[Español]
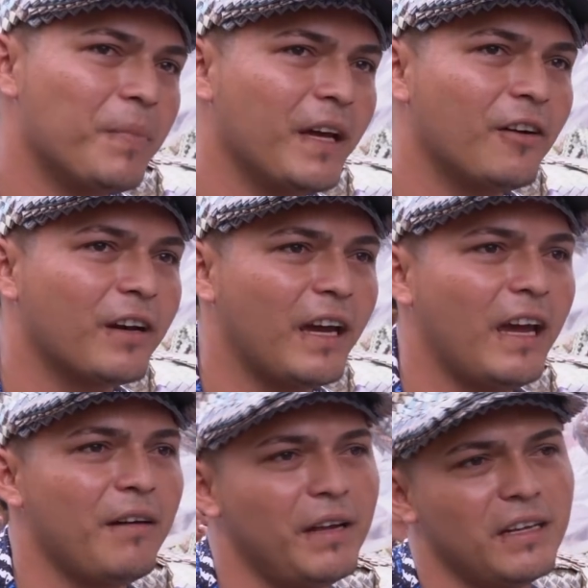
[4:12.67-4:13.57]
espero
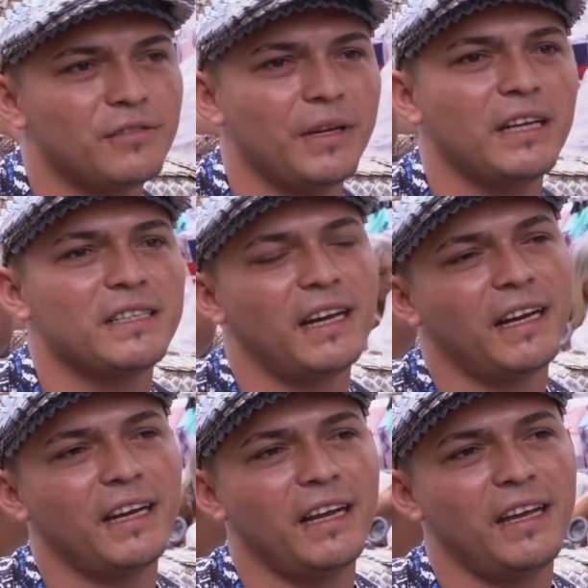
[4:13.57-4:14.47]
que Venezuela se
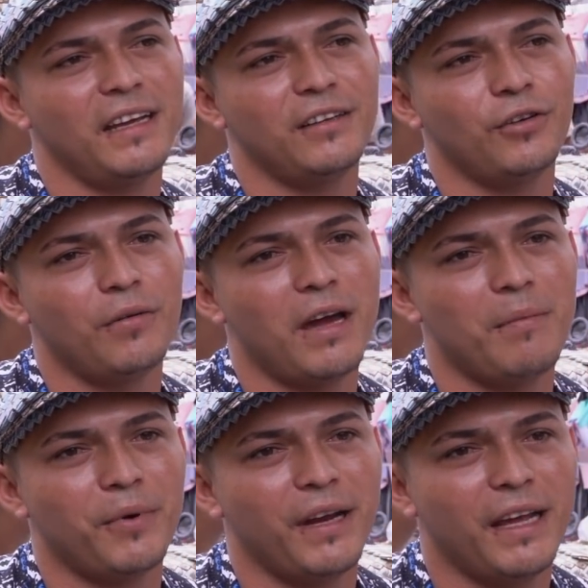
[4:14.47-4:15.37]
arregle, no voy a
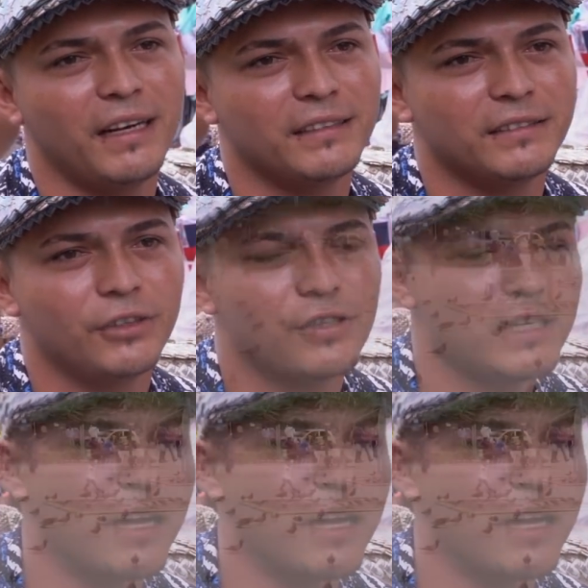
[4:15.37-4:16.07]
poner dos